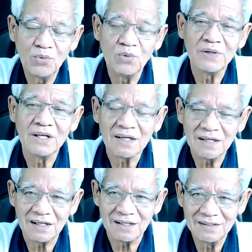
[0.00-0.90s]
ก็พูดไปอย่างนั้
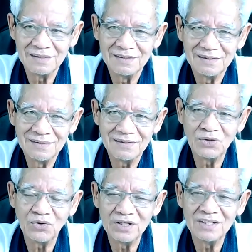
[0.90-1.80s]
นแหละ
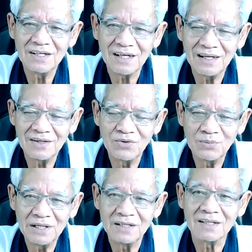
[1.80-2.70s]
โดยเนื้อในแล้วก็
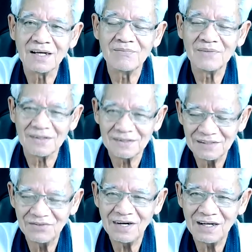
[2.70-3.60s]
ไม่เคยทำแบบ
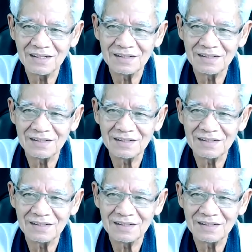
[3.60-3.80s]
ที่ว่า